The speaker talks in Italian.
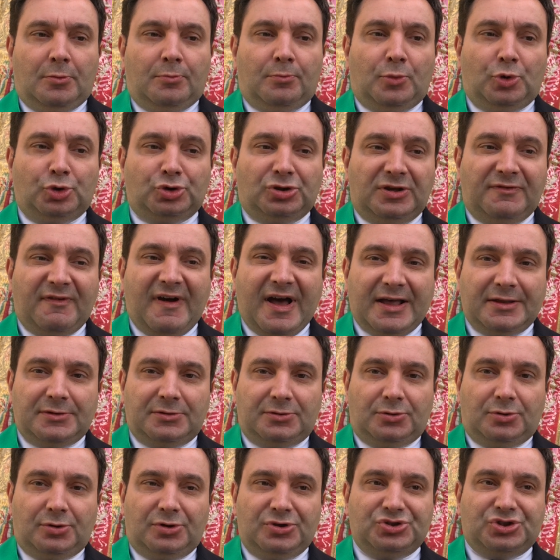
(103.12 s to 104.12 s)

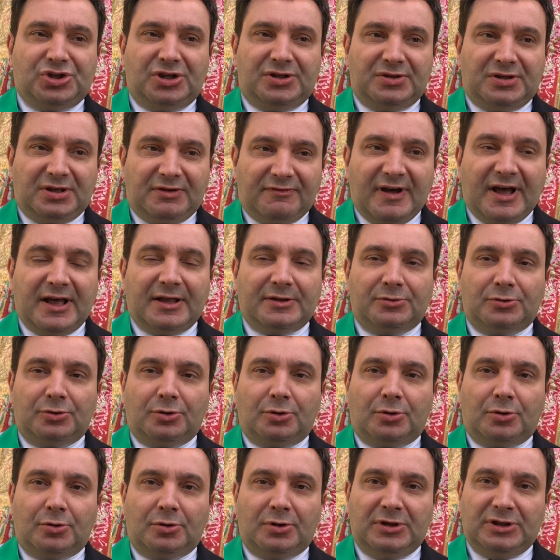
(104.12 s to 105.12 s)
motivando,
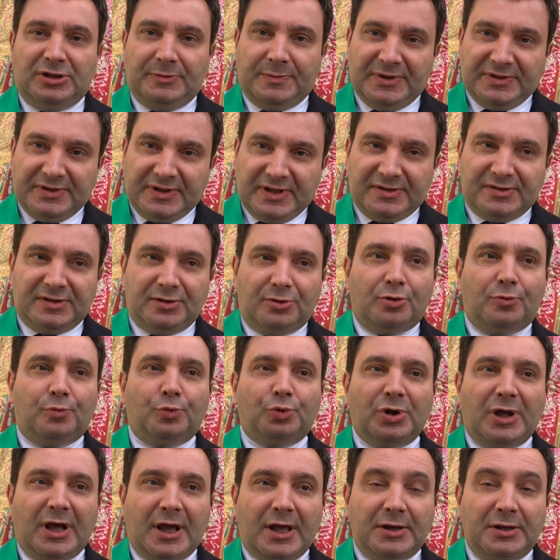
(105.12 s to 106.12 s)
incentivando i dipendenti
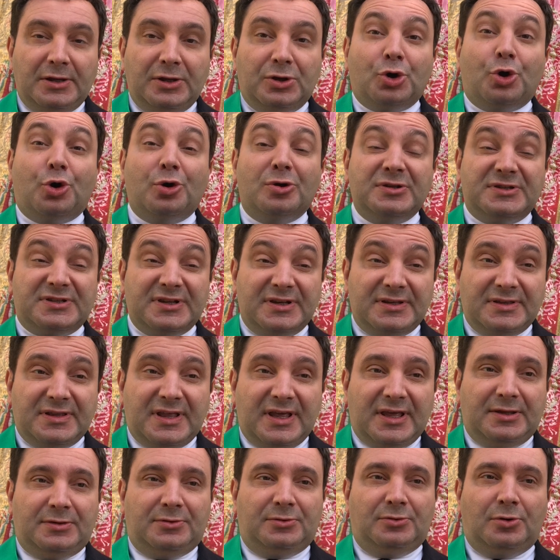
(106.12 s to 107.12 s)
comunali,
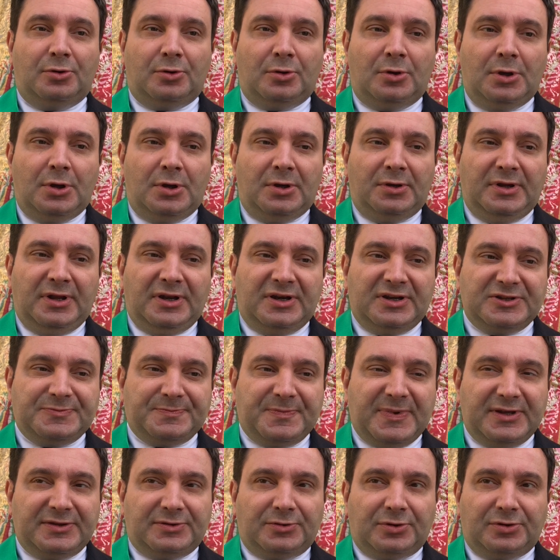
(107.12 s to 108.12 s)
consentendo nel
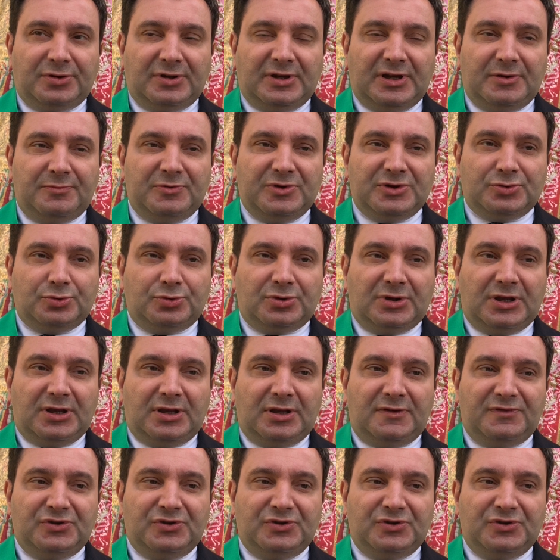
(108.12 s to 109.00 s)
rispetto delle misure